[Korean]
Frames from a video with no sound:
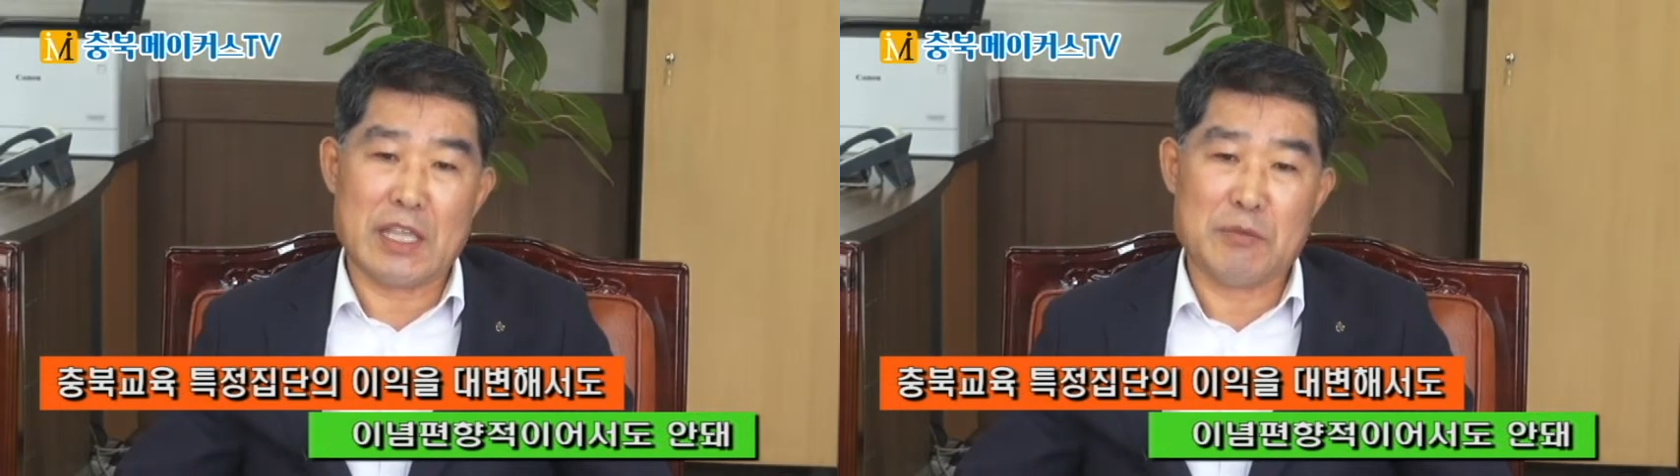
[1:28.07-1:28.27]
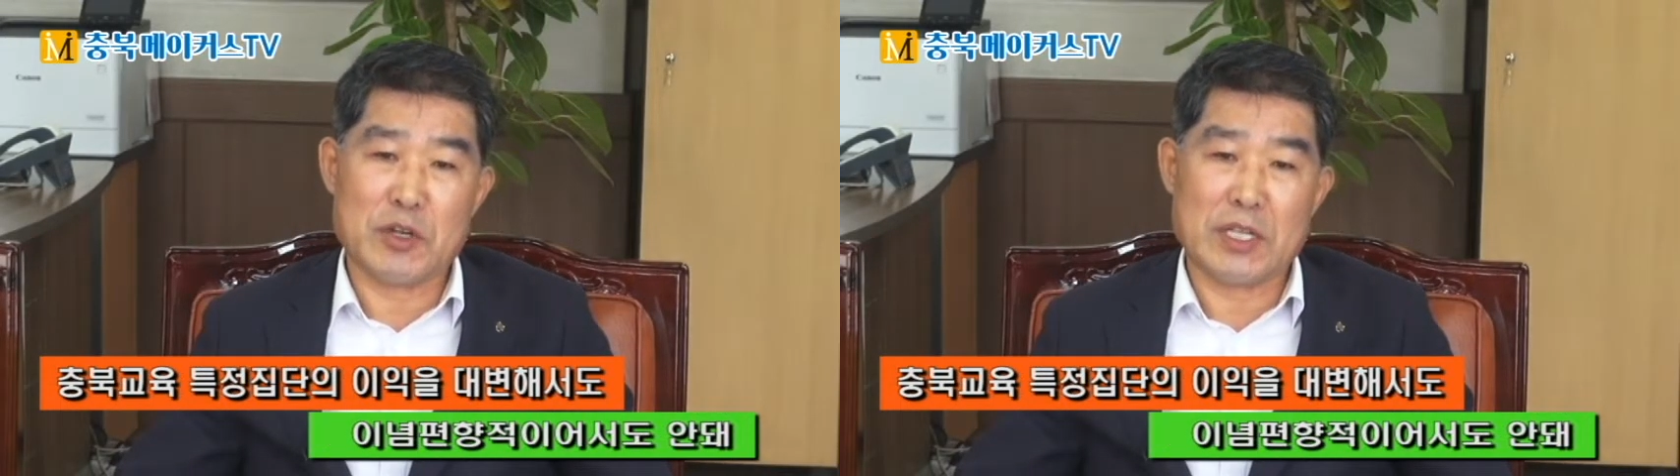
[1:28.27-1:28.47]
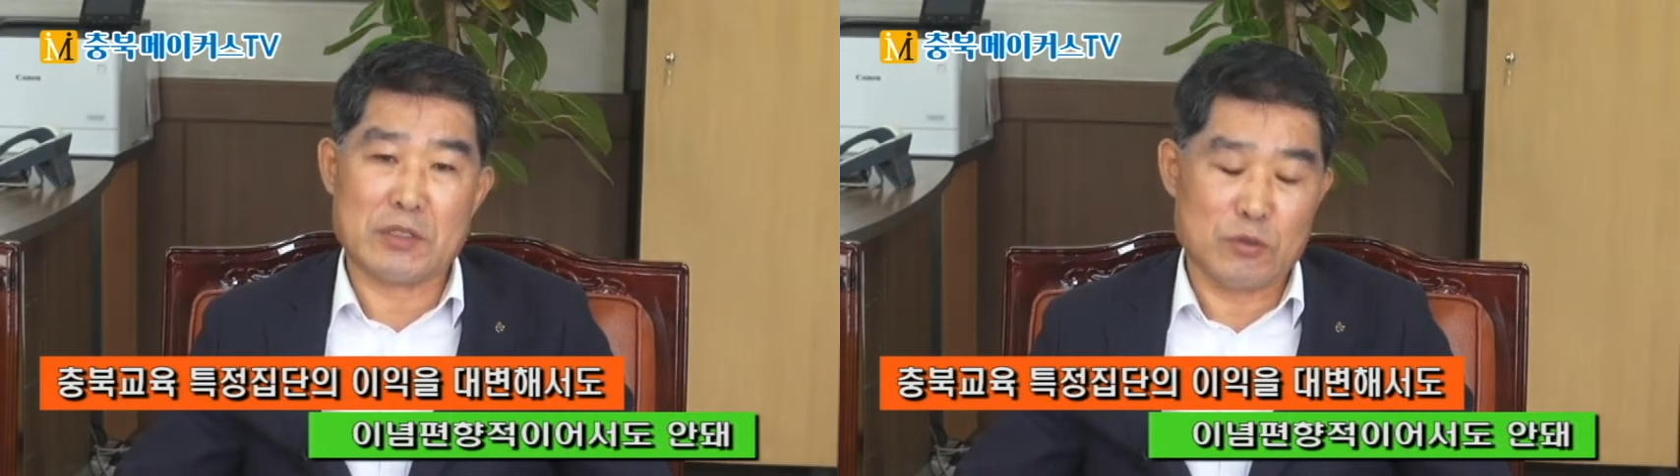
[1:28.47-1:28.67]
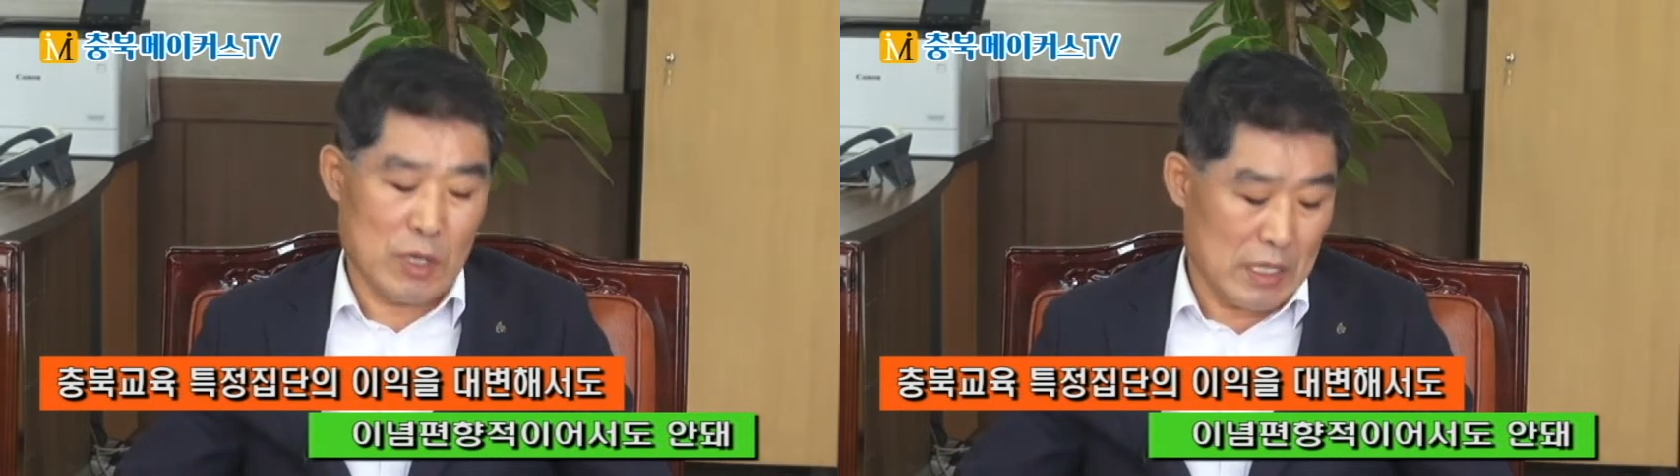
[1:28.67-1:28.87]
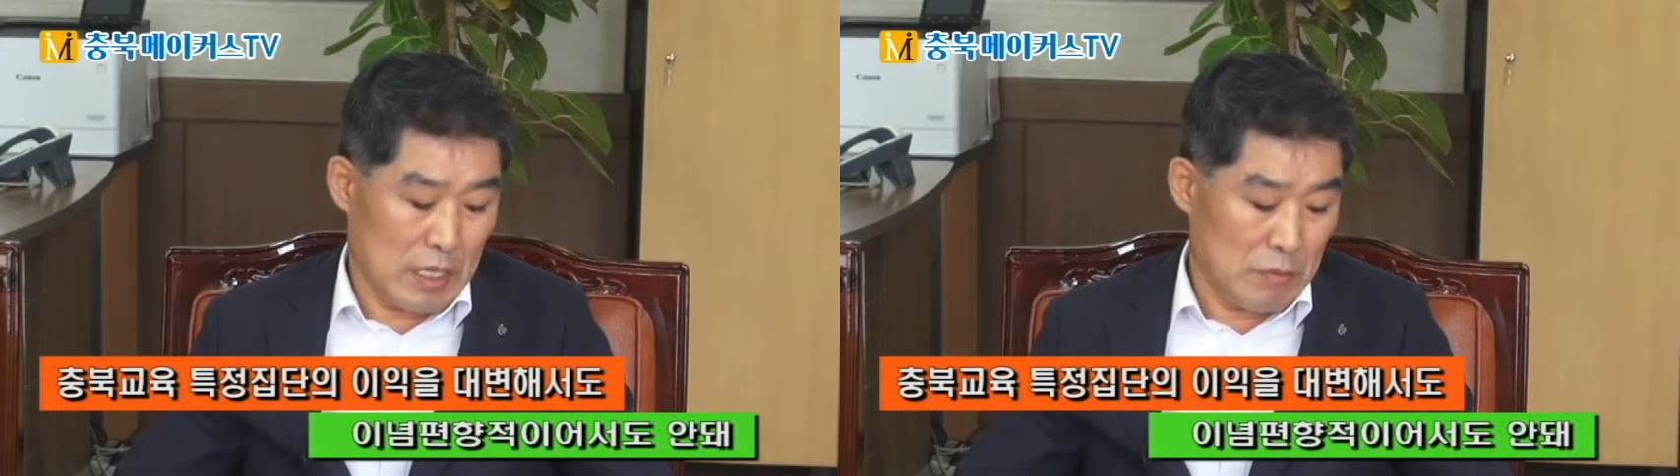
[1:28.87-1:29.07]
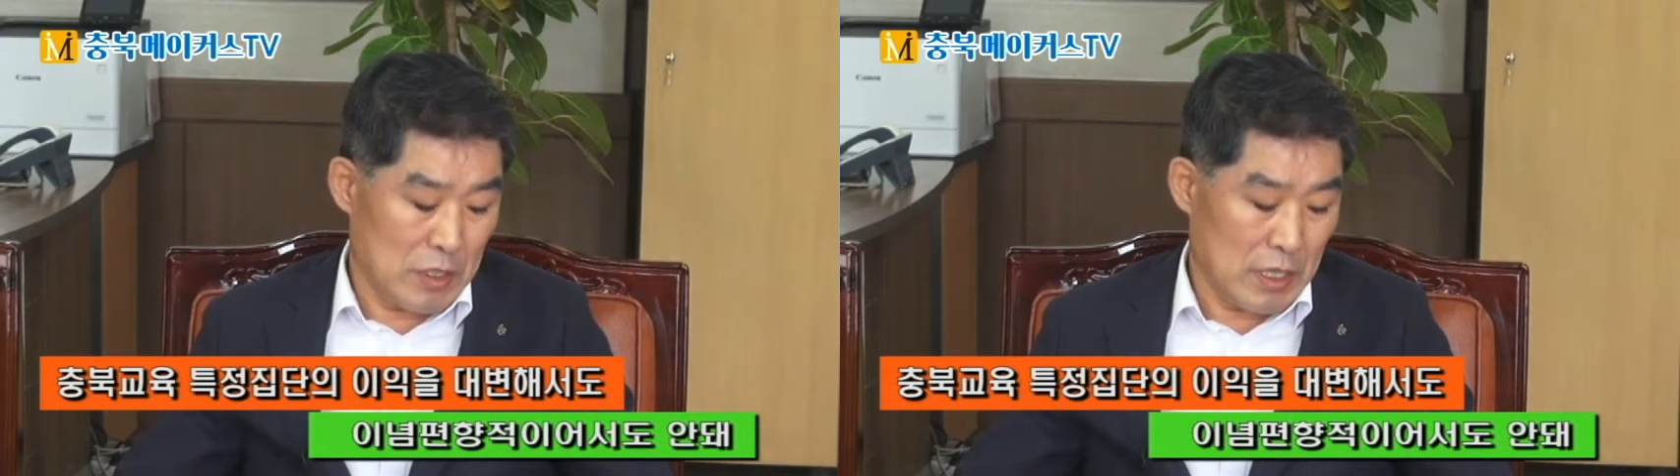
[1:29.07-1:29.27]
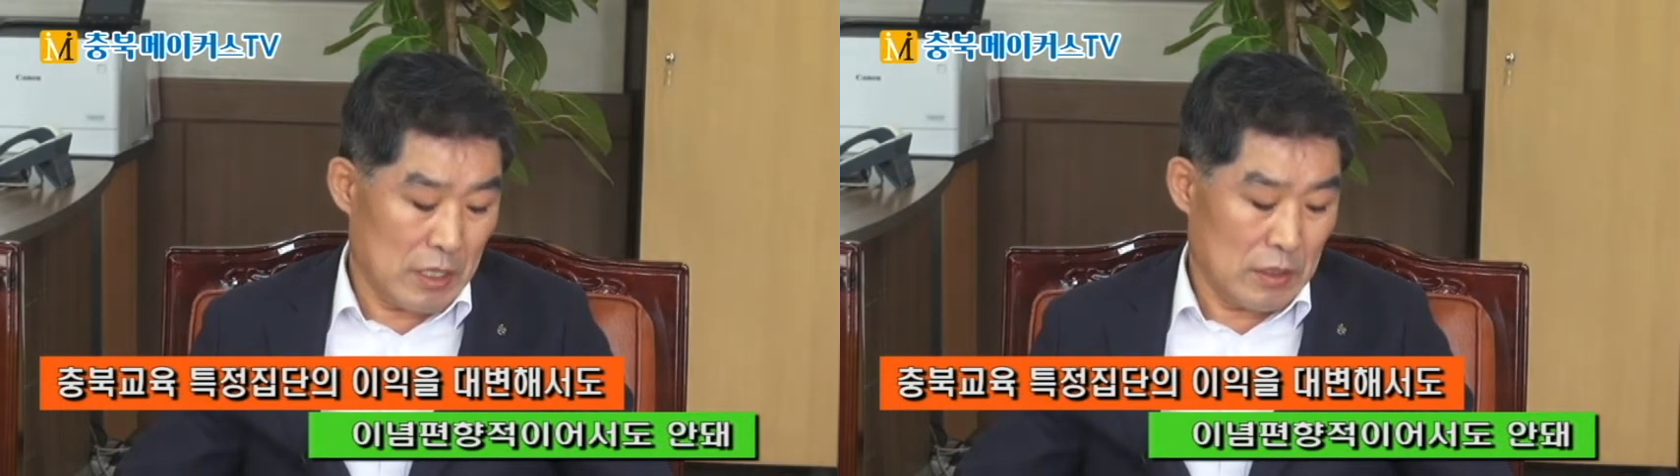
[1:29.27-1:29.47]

대변해서도 안 됩니다.